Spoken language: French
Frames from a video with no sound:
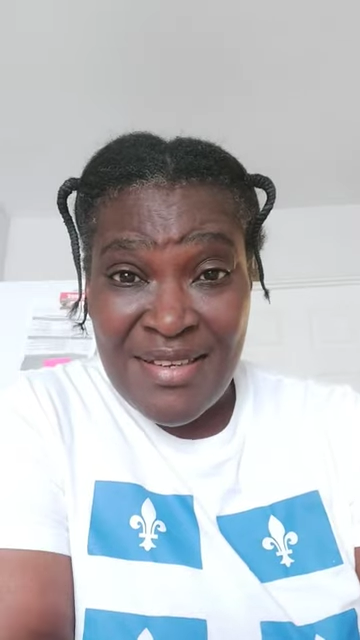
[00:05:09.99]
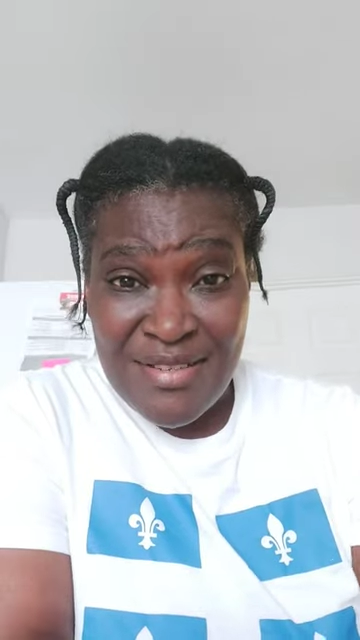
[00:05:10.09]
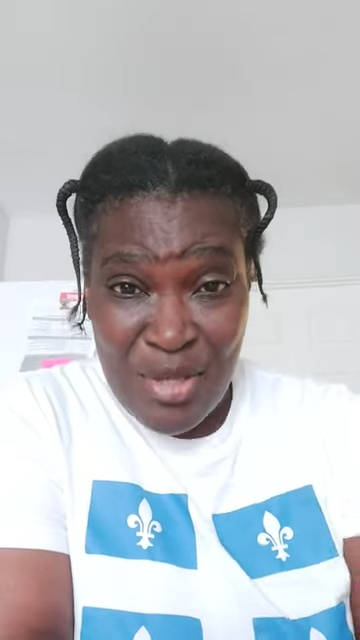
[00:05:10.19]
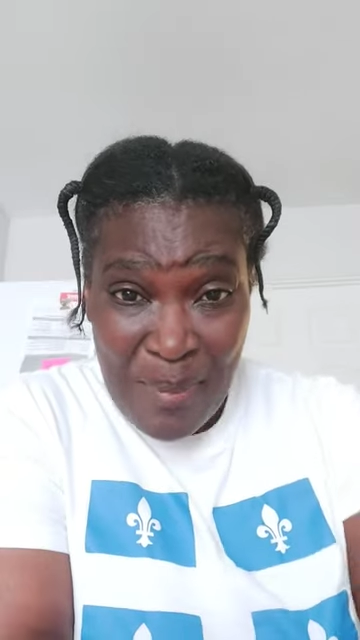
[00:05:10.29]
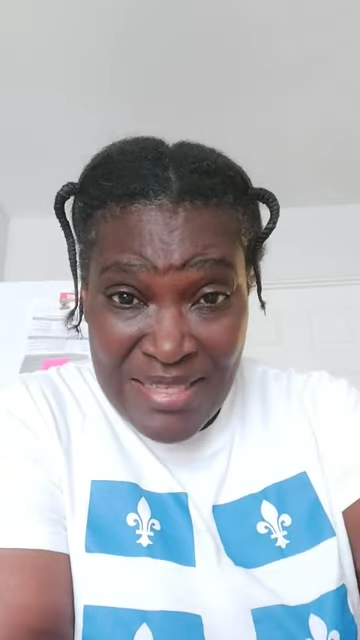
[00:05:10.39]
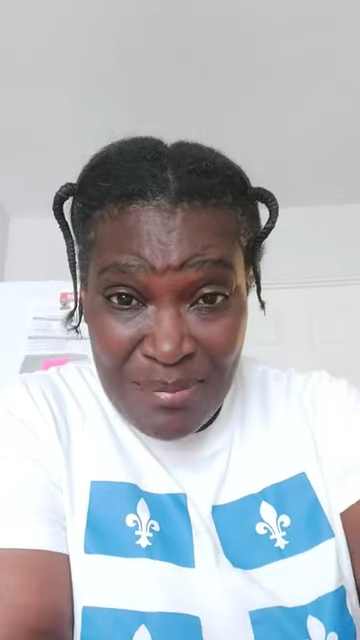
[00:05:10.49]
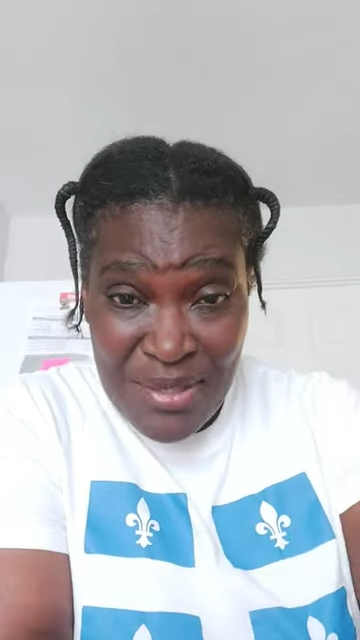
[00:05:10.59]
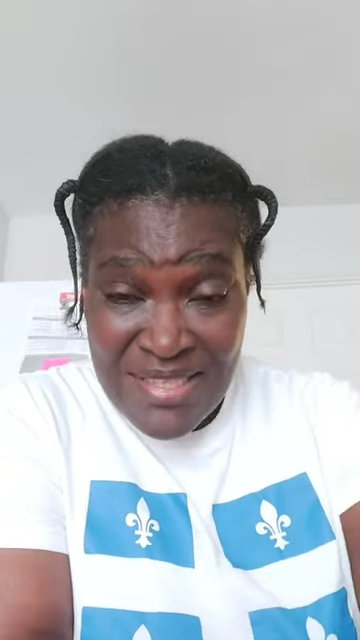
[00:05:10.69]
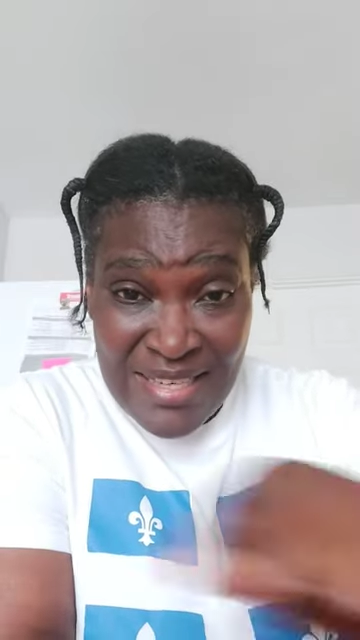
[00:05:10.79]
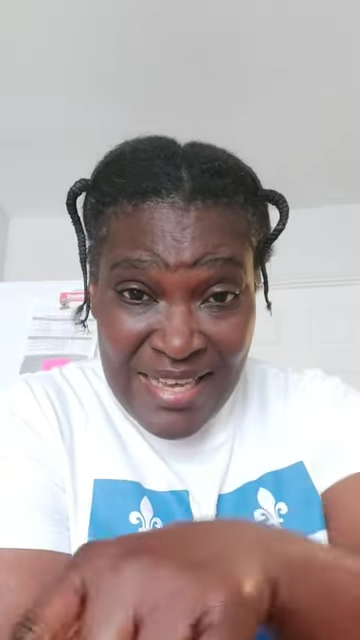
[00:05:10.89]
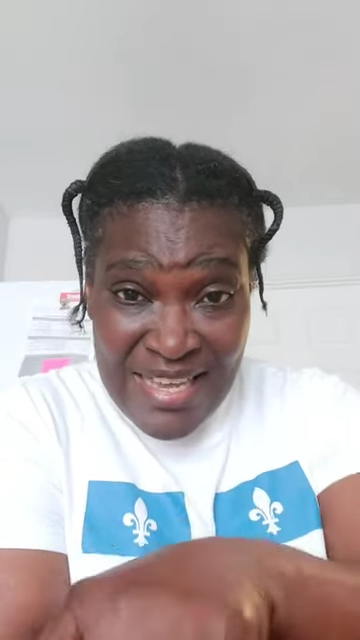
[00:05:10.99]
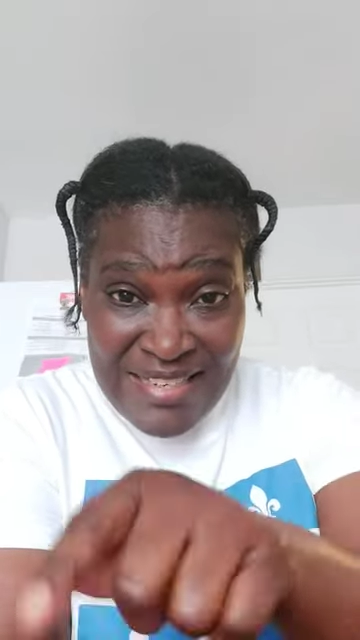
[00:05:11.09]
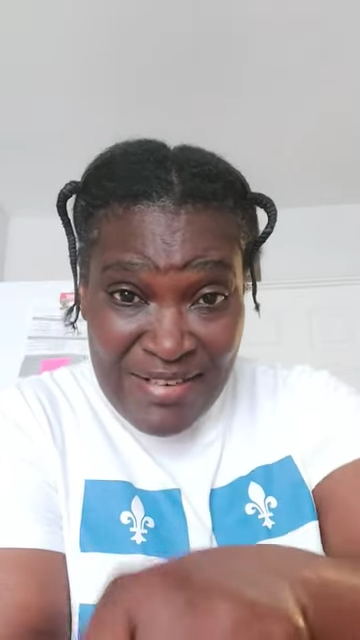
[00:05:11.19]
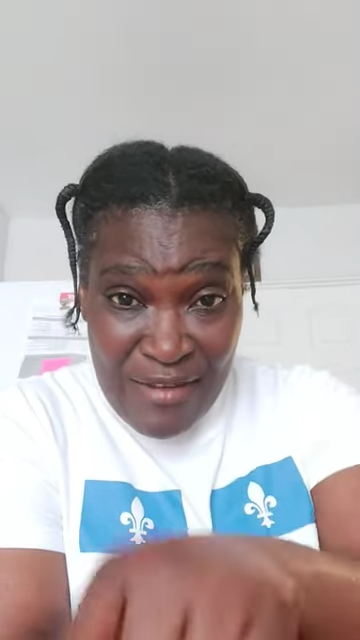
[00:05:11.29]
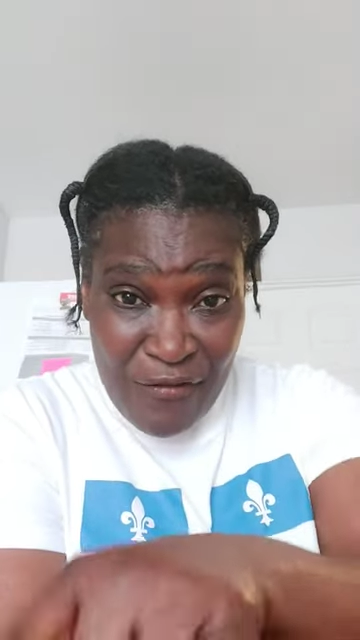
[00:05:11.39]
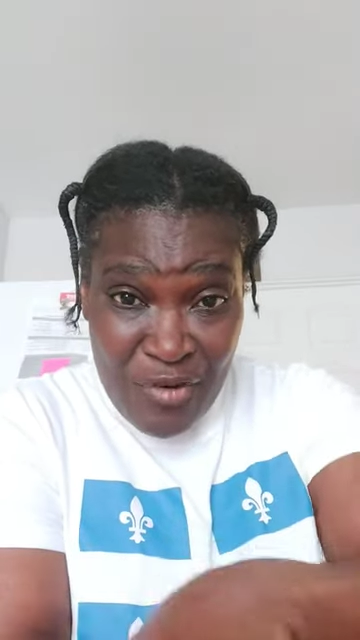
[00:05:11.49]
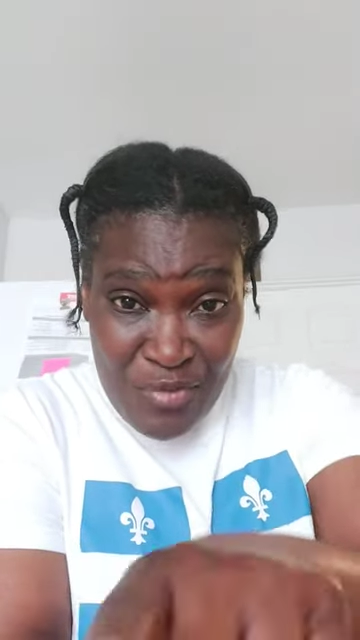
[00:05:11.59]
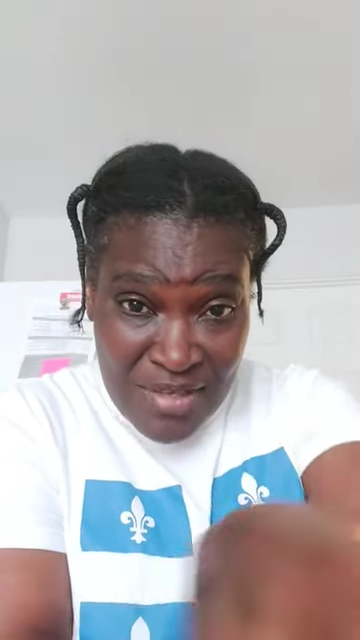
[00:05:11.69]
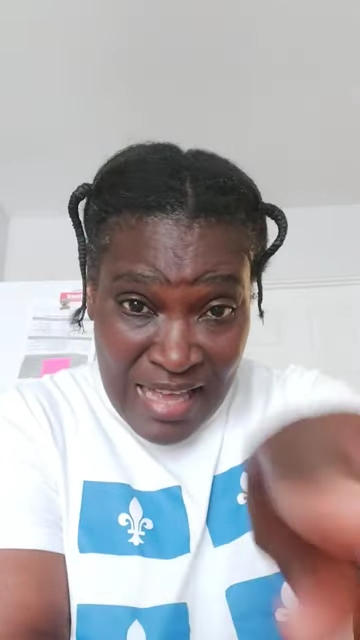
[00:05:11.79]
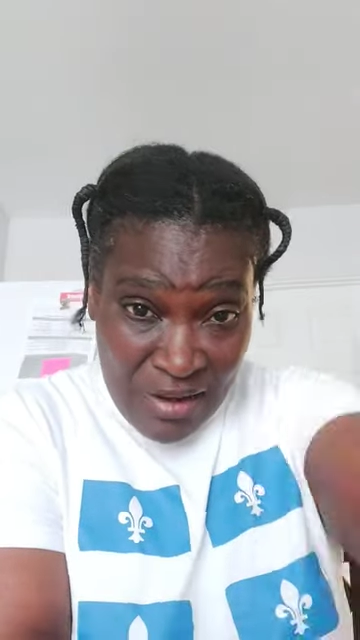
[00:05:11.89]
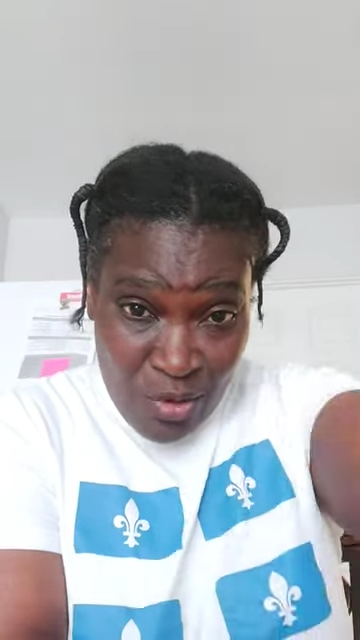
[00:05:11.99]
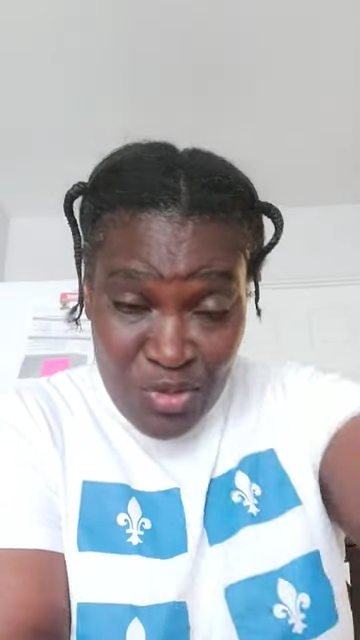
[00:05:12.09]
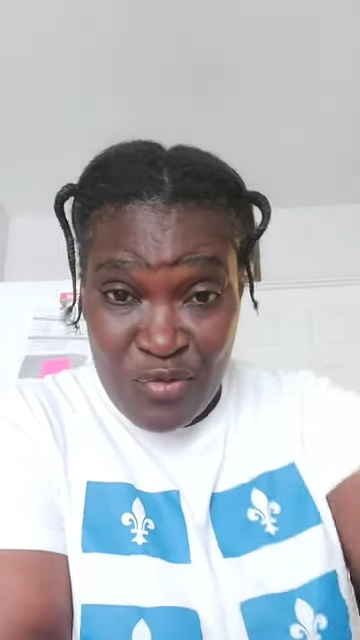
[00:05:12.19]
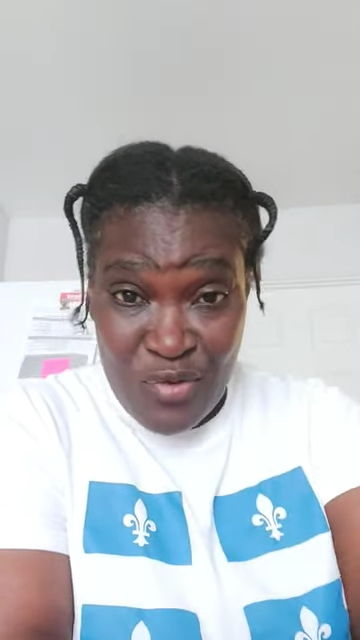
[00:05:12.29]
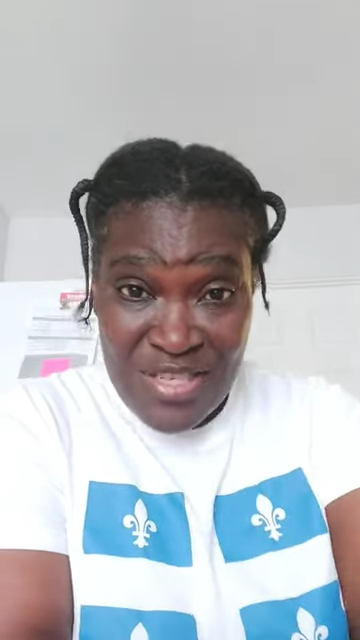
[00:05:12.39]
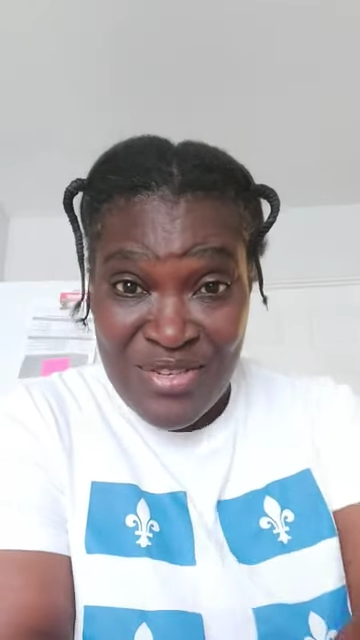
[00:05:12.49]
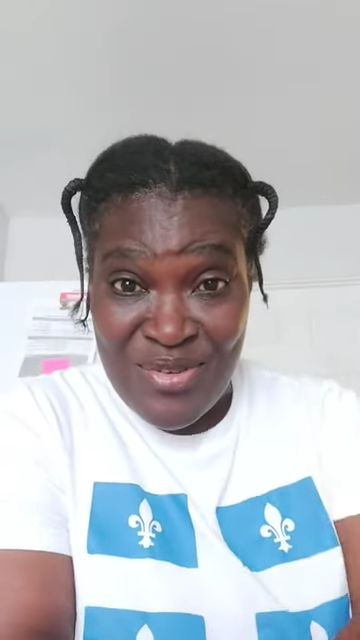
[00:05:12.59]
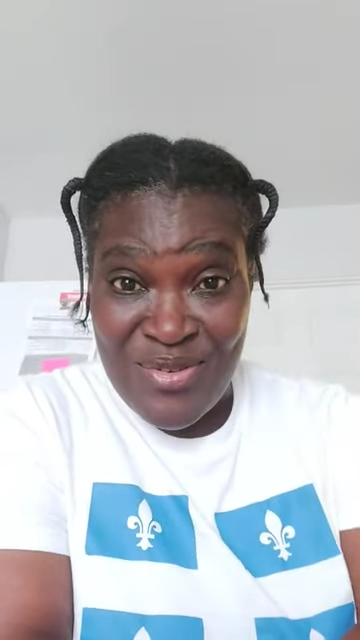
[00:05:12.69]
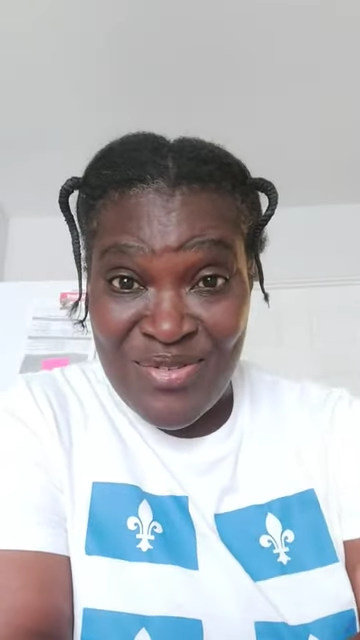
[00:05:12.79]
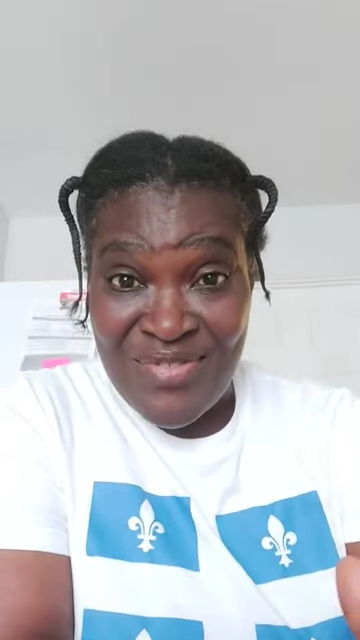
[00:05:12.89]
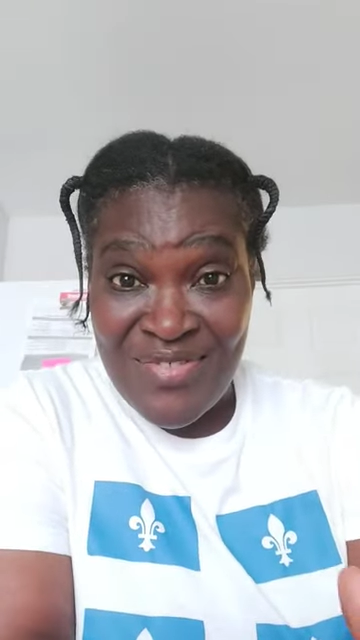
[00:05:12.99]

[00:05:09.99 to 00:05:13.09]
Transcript: Ce parti politique-là est, venu à cause de vos injures.